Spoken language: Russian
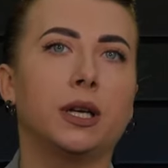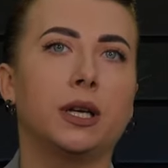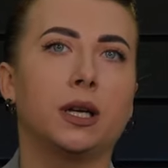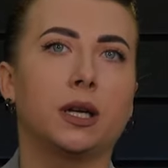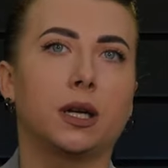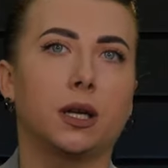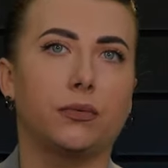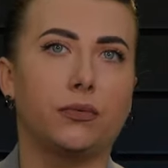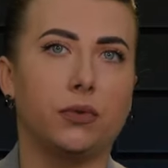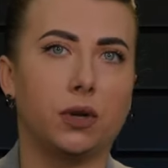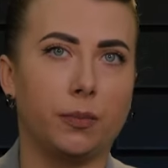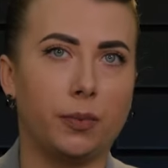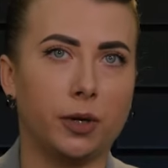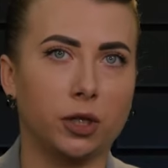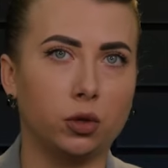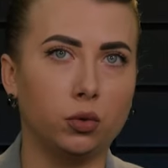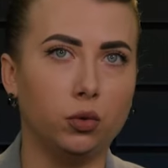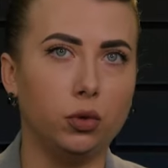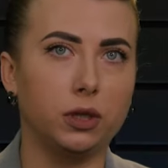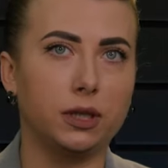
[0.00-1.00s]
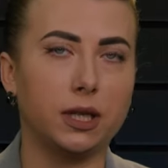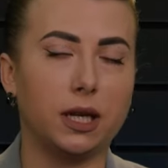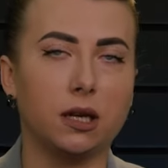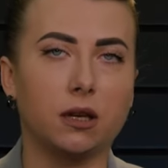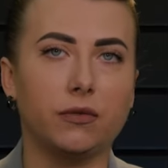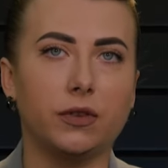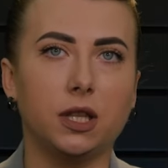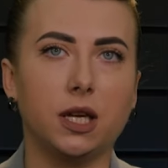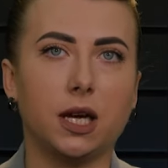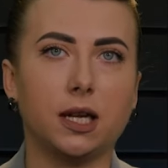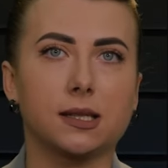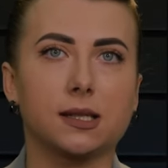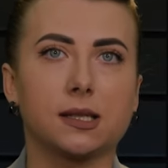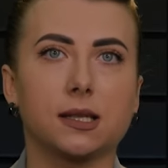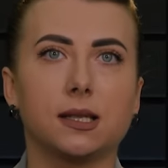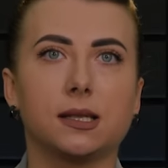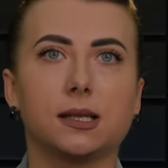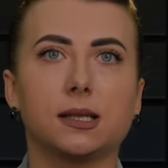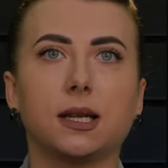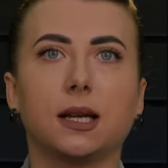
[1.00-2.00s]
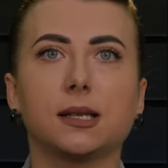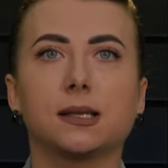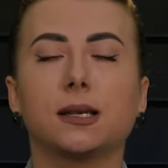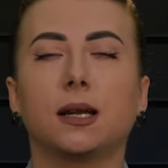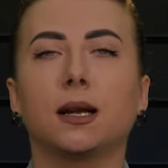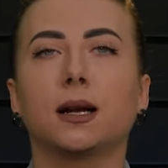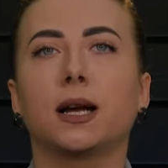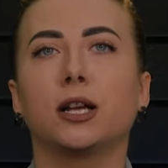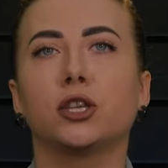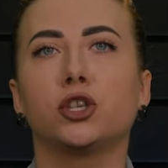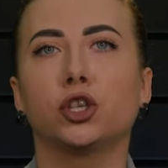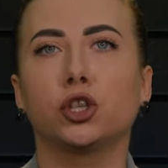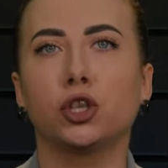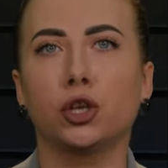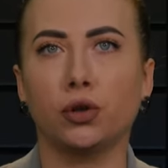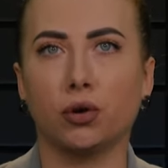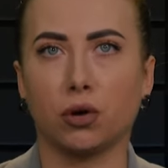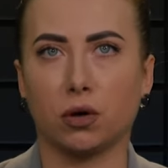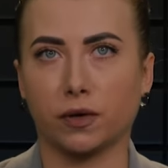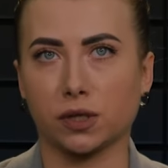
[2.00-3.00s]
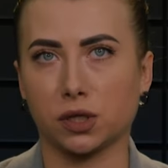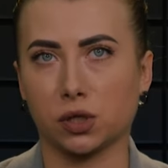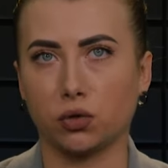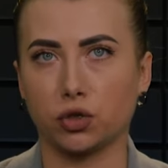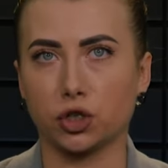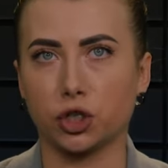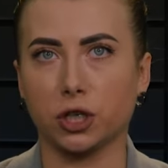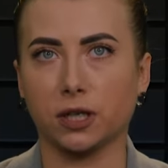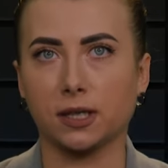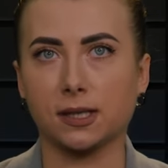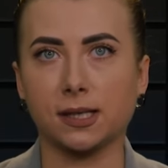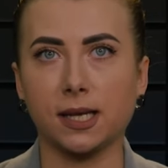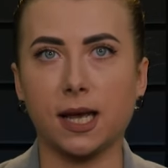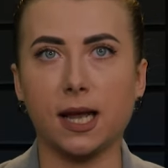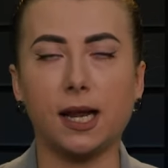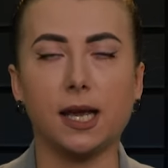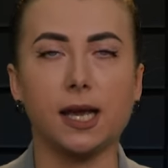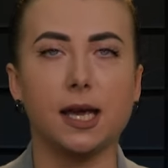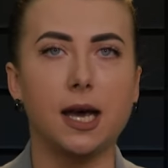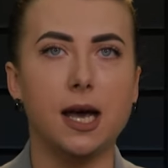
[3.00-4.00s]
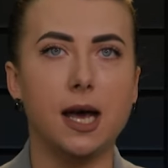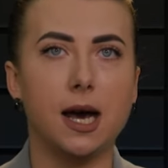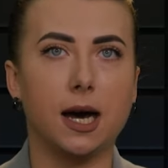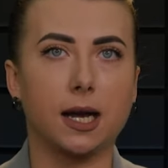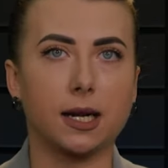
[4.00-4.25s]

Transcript: РФ рапортует о ликвидации 144 воздушных целей,